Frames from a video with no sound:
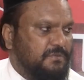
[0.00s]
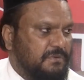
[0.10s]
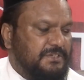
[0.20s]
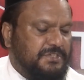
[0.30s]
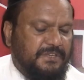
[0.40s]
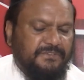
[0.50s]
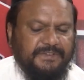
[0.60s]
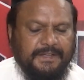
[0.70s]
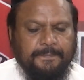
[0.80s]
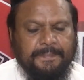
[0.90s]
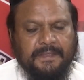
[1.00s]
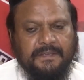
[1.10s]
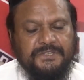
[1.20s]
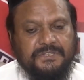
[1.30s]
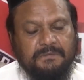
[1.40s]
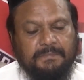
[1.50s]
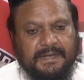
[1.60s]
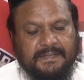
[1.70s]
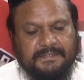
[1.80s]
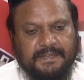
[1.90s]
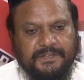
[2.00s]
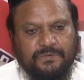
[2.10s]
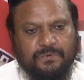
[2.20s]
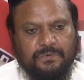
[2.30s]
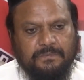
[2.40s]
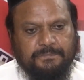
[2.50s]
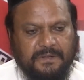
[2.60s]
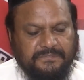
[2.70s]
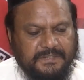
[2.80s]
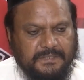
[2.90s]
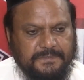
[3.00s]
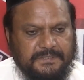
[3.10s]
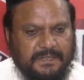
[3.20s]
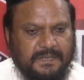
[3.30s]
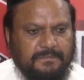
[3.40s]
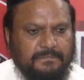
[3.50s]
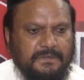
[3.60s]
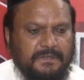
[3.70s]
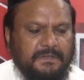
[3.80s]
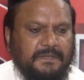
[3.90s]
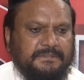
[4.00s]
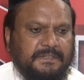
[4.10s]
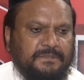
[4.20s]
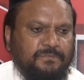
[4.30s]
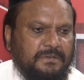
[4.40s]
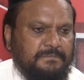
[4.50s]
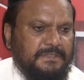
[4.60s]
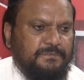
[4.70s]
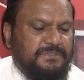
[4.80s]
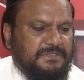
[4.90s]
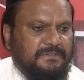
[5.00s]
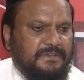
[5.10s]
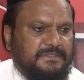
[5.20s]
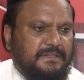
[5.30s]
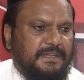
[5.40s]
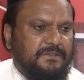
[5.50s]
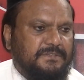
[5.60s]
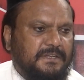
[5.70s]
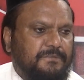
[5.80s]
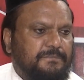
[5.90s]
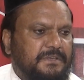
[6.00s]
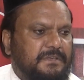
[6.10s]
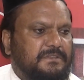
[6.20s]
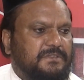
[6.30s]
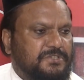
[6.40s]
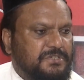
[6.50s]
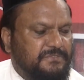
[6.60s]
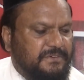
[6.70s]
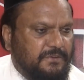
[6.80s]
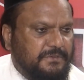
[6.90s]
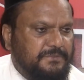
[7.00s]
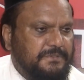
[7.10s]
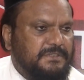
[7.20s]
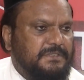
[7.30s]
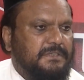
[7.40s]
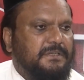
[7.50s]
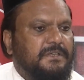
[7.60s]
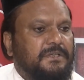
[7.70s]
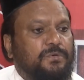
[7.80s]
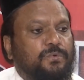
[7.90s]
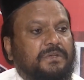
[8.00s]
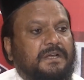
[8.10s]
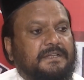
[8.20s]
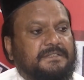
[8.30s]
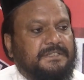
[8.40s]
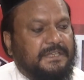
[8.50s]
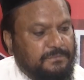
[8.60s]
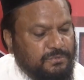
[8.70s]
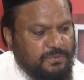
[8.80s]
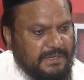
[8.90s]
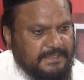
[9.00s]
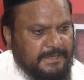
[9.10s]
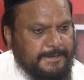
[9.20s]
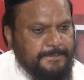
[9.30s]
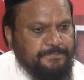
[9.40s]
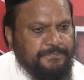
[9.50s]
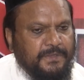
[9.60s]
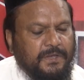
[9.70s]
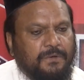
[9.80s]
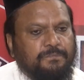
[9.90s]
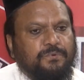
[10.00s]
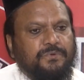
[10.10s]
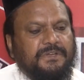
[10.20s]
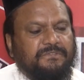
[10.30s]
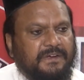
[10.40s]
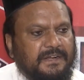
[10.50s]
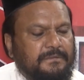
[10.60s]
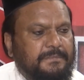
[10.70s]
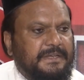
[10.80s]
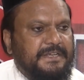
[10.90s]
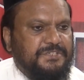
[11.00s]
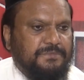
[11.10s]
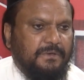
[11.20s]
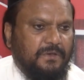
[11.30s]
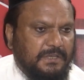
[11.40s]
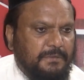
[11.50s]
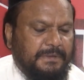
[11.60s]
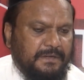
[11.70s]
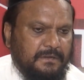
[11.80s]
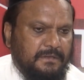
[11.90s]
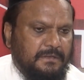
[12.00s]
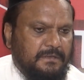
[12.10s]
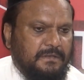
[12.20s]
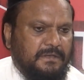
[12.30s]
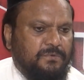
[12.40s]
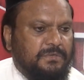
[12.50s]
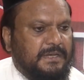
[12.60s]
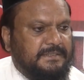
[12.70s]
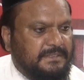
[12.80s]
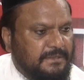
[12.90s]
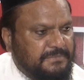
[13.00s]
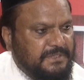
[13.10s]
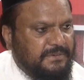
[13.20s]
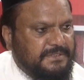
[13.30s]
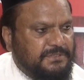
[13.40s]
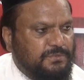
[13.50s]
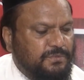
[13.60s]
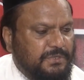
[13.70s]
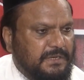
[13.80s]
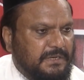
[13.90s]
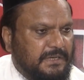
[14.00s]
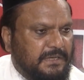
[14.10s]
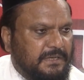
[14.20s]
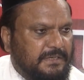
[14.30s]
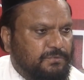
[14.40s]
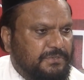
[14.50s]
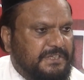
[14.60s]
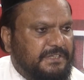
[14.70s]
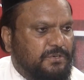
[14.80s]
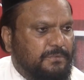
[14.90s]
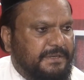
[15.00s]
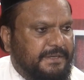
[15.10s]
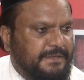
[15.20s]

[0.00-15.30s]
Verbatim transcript: अव्वल शरीफ है इसकी बारह तारीख को प्रॉफट इस्लाम हज़रत मोहम्मद मुस्तफ़ा सल्लल्लाहु अलैहि वसल्लम की तशरीफ़ आवरी हुई थी उनका जन्म हुआ था और पूरे वर्ल्ड में इस मौके पर उनका जन्म दिवस उनका उनकी योम